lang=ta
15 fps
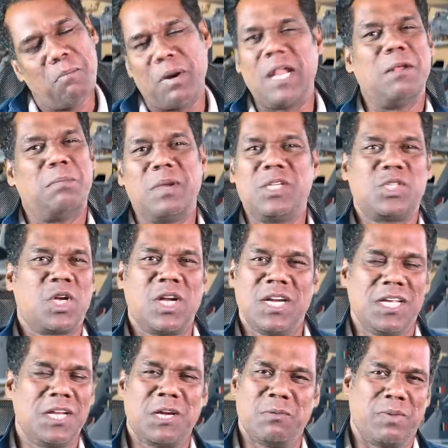பல
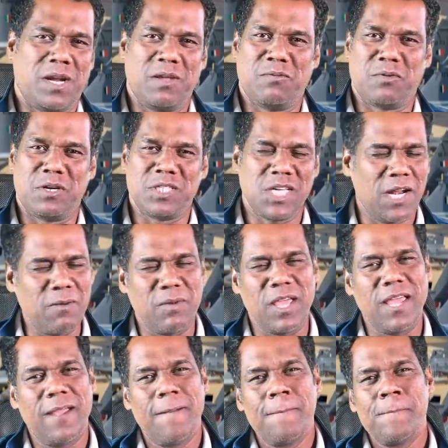பேச்சுக்கள் இருக்கு மை ஃப்ரெண்ட்ஸ் எனவே
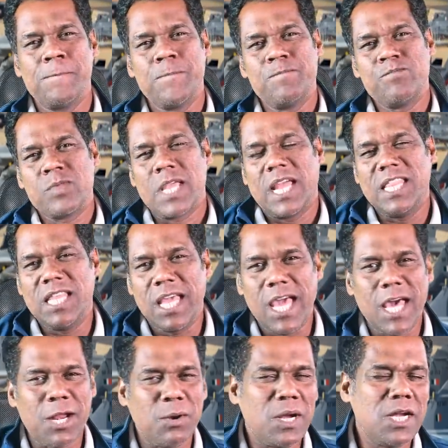இந்த
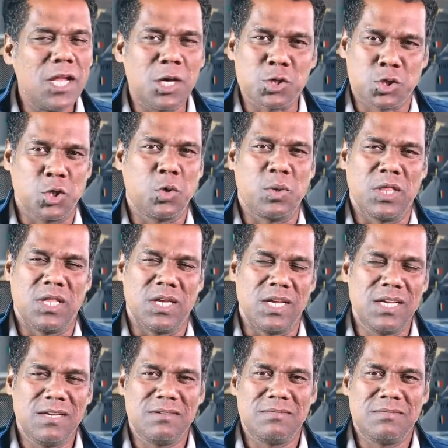ஏர் இந்தியா ஷோ வந்து